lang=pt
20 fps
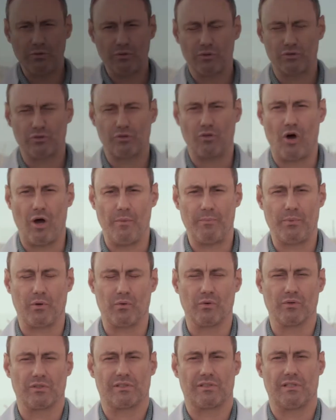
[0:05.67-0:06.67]
dos
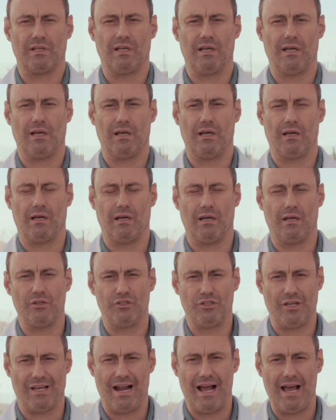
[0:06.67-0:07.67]
tópicos uh,
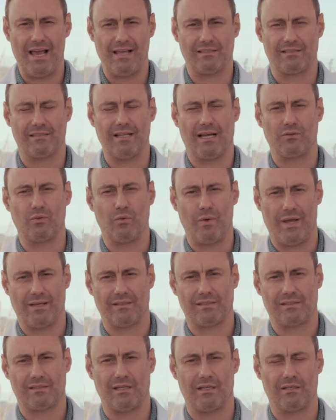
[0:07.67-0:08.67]
gerais da
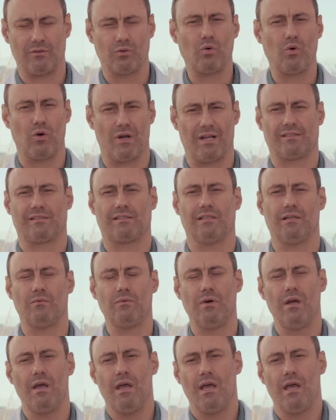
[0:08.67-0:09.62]
doença do coração,